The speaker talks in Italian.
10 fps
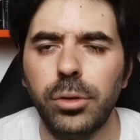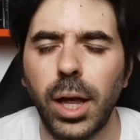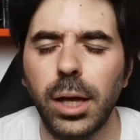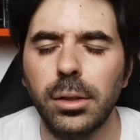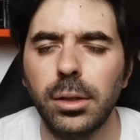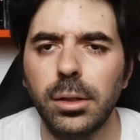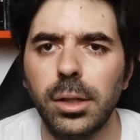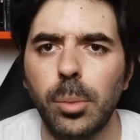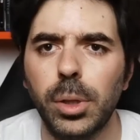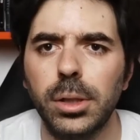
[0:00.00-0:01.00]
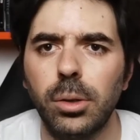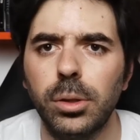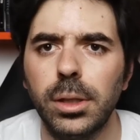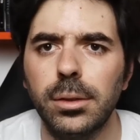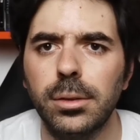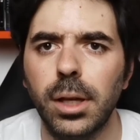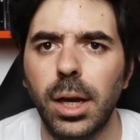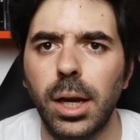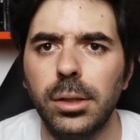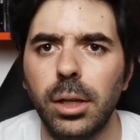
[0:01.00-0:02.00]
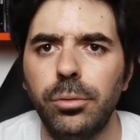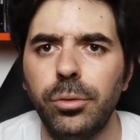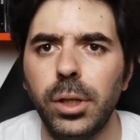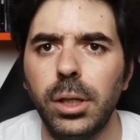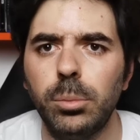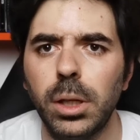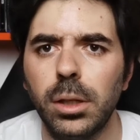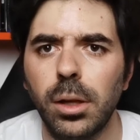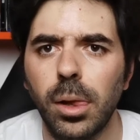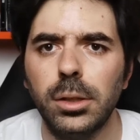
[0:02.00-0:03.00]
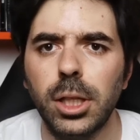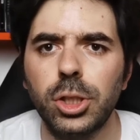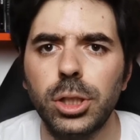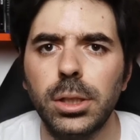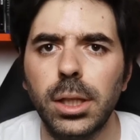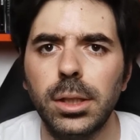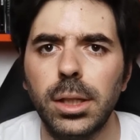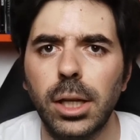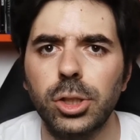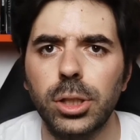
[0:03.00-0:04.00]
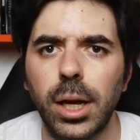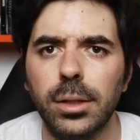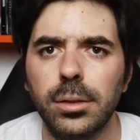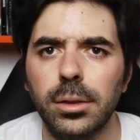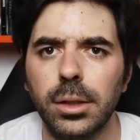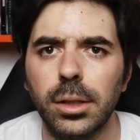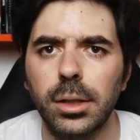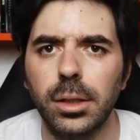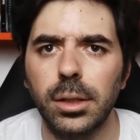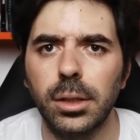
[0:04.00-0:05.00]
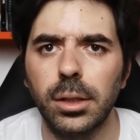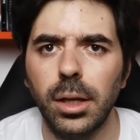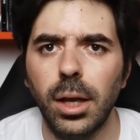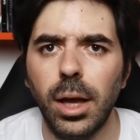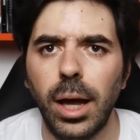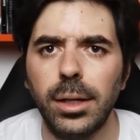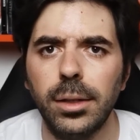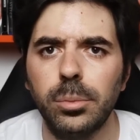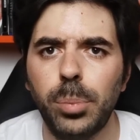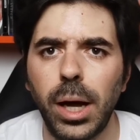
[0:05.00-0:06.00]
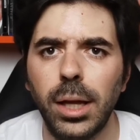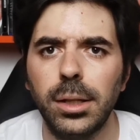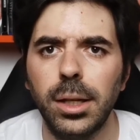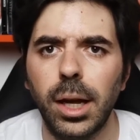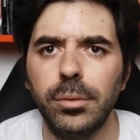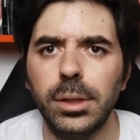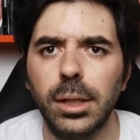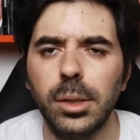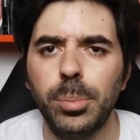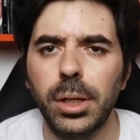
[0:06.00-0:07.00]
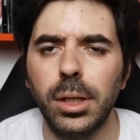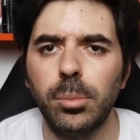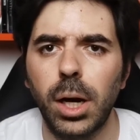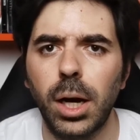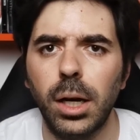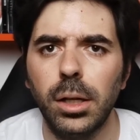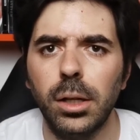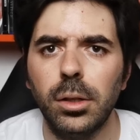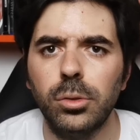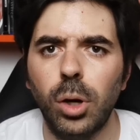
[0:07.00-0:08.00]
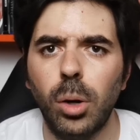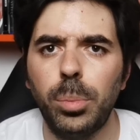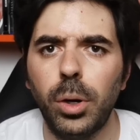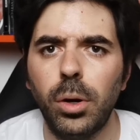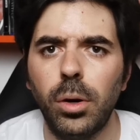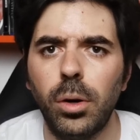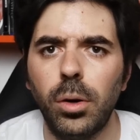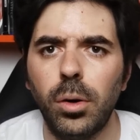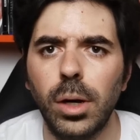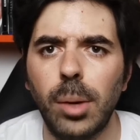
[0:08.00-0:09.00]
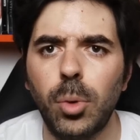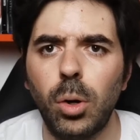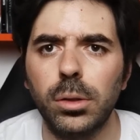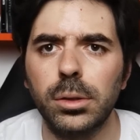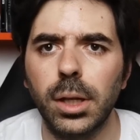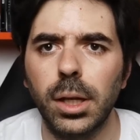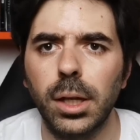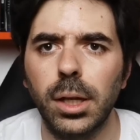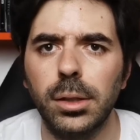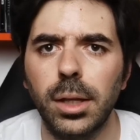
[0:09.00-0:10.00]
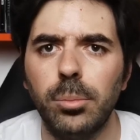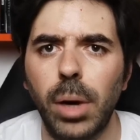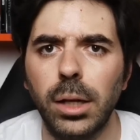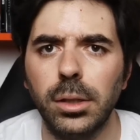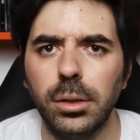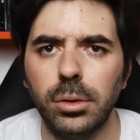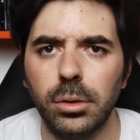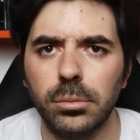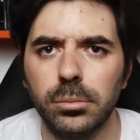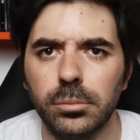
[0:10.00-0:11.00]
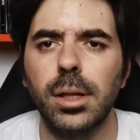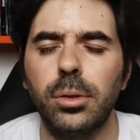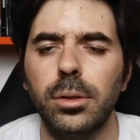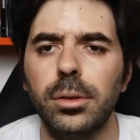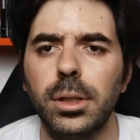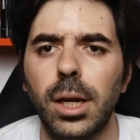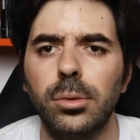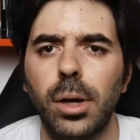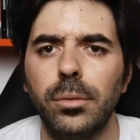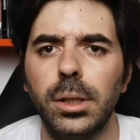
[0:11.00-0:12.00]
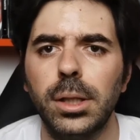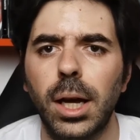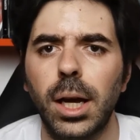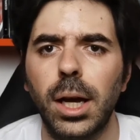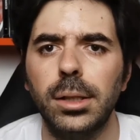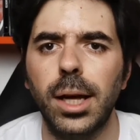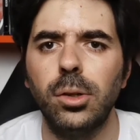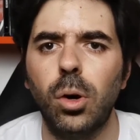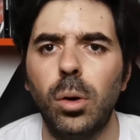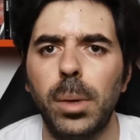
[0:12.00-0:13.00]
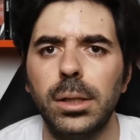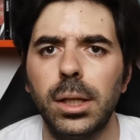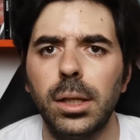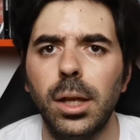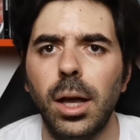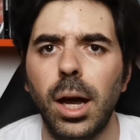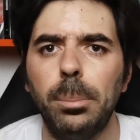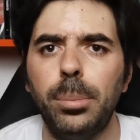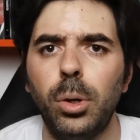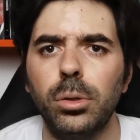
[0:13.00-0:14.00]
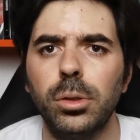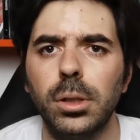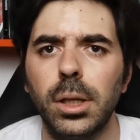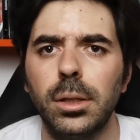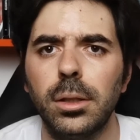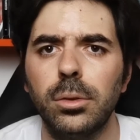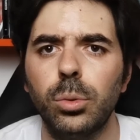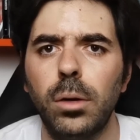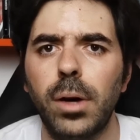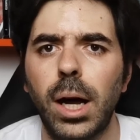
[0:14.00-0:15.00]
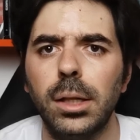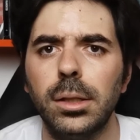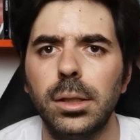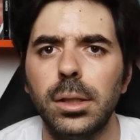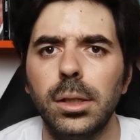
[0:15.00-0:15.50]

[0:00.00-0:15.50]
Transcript: Fern, la protagonista del film, decide di lasciarsi alle spalle la vita di prima dopo la morte del marito. Inizia così la sua vita da nomade a bordo del suo van